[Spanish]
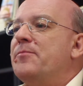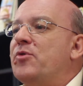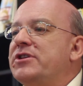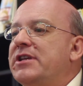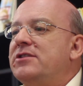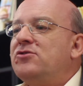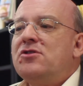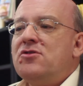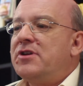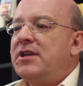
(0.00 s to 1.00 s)
pues esto
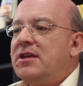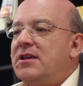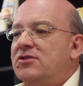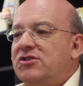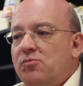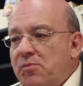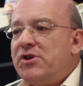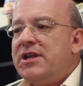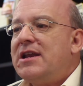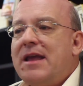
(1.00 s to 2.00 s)
es lo que
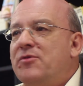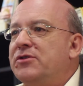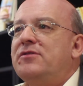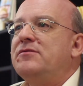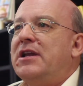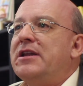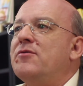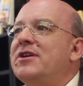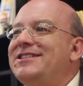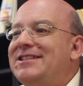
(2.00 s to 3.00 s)
supone la muerte de una
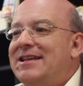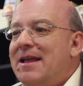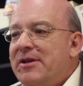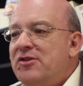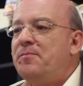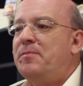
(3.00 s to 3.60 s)
lengua. Si la mayor